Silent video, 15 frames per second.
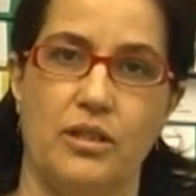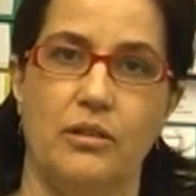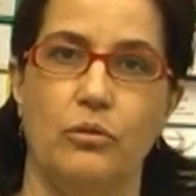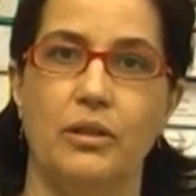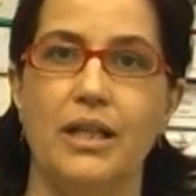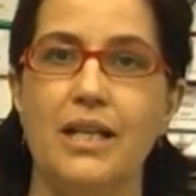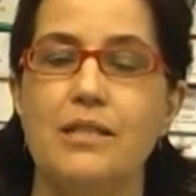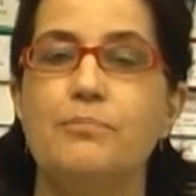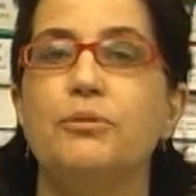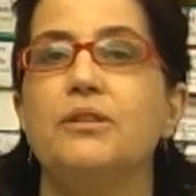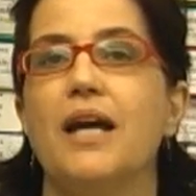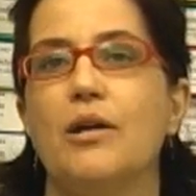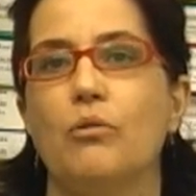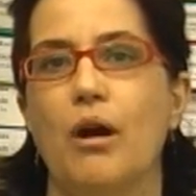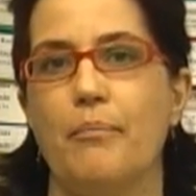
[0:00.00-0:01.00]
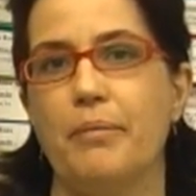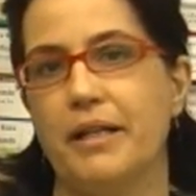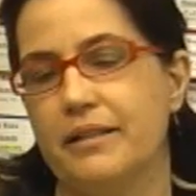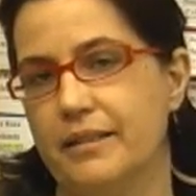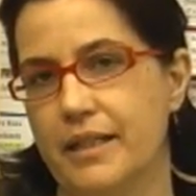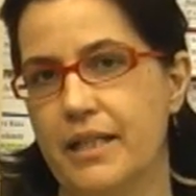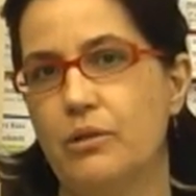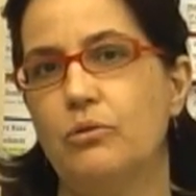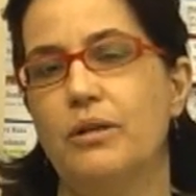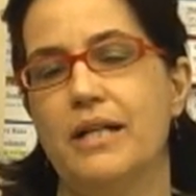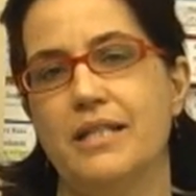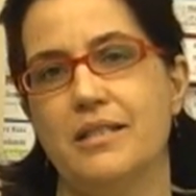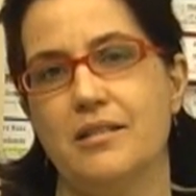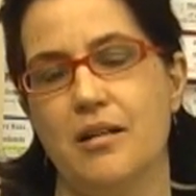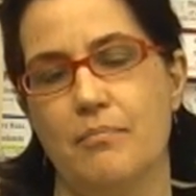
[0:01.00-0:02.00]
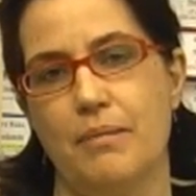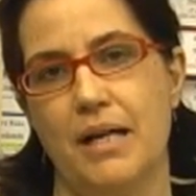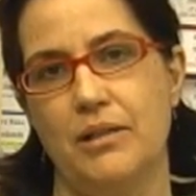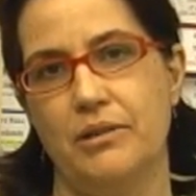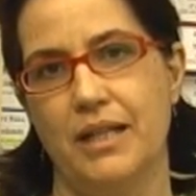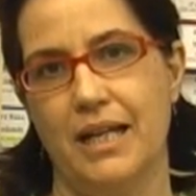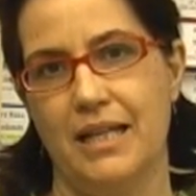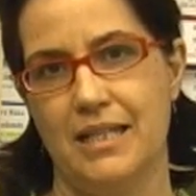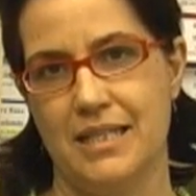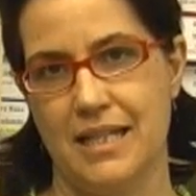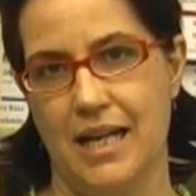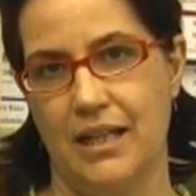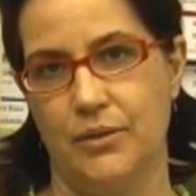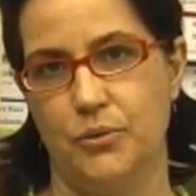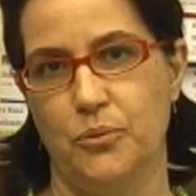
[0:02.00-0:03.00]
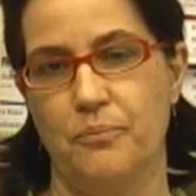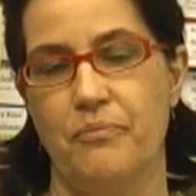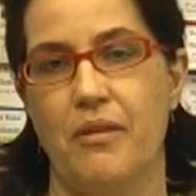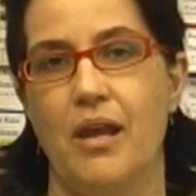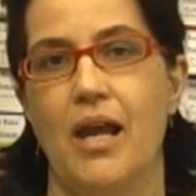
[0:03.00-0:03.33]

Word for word: Então, o que eles puderam aprender com esse trabalho realizado?